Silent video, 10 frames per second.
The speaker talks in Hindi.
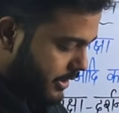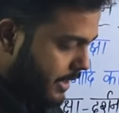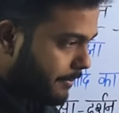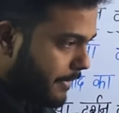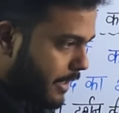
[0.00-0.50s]

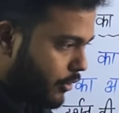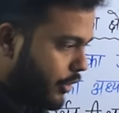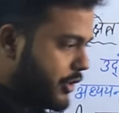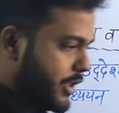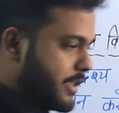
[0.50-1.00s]
जब
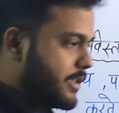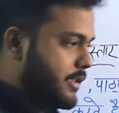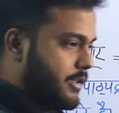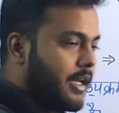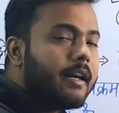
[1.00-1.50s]
कोई चीज
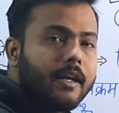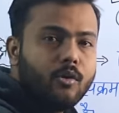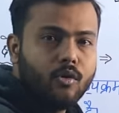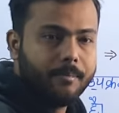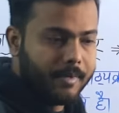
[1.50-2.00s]
चल रही
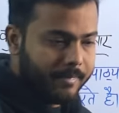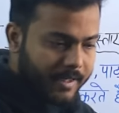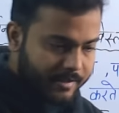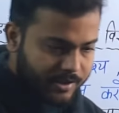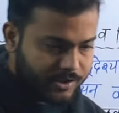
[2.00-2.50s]
हो मे बी
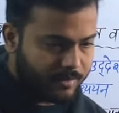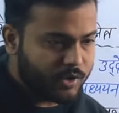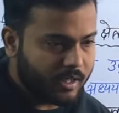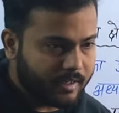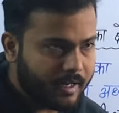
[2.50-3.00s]
एक सिस्टम
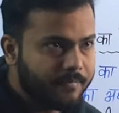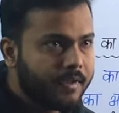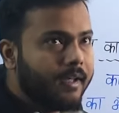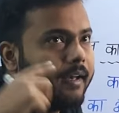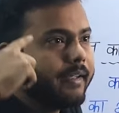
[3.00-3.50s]
चल रहा है
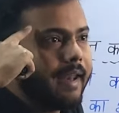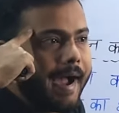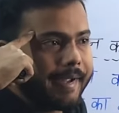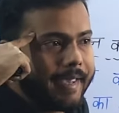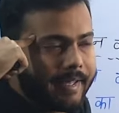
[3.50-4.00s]
लेकिन
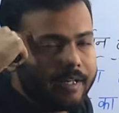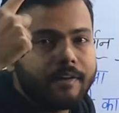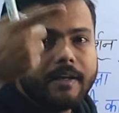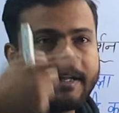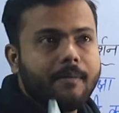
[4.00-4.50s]
आगे आने
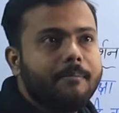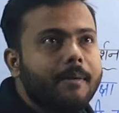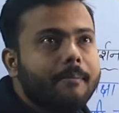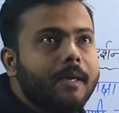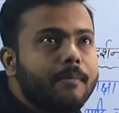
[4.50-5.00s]
वाले टाइम में
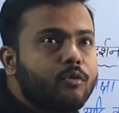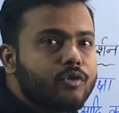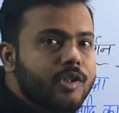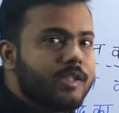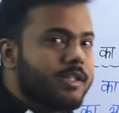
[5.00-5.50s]
मे भी कुछ
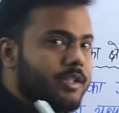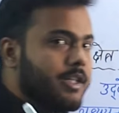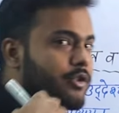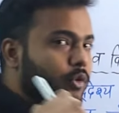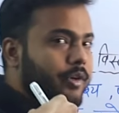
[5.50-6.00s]
चीजें
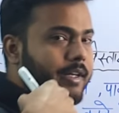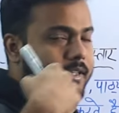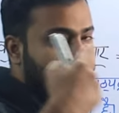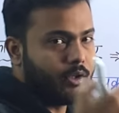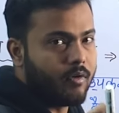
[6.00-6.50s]
चेंज होने
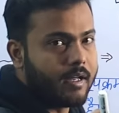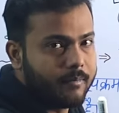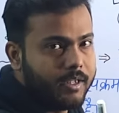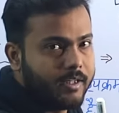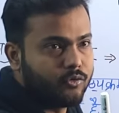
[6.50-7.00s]
की
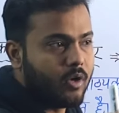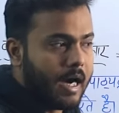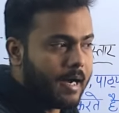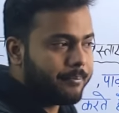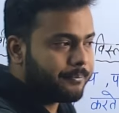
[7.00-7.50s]
रिक्वायरमेंट है तो
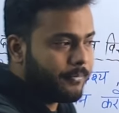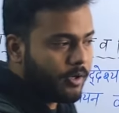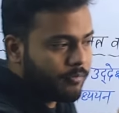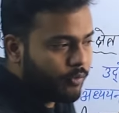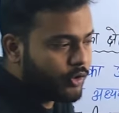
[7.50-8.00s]
आप
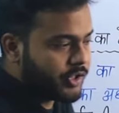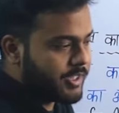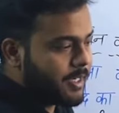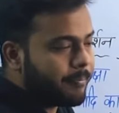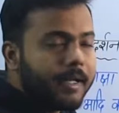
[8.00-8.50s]
वो
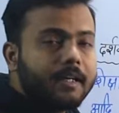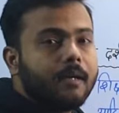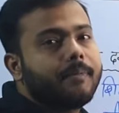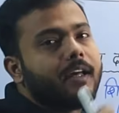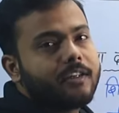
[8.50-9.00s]
चीजें
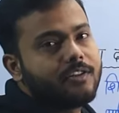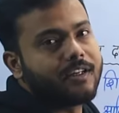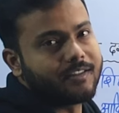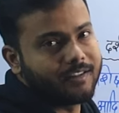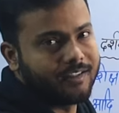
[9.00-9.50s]
परिकल्पना की जा
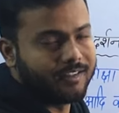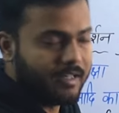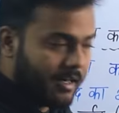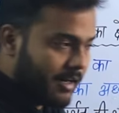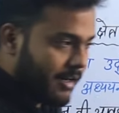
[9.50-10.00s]
सके कि
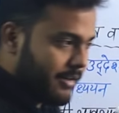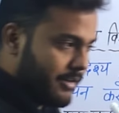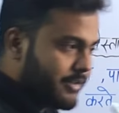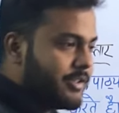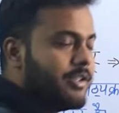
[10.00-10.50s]
हाँ
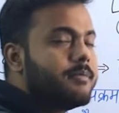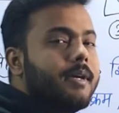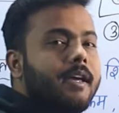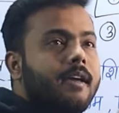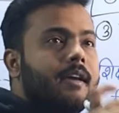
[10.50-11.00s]
इस चीज में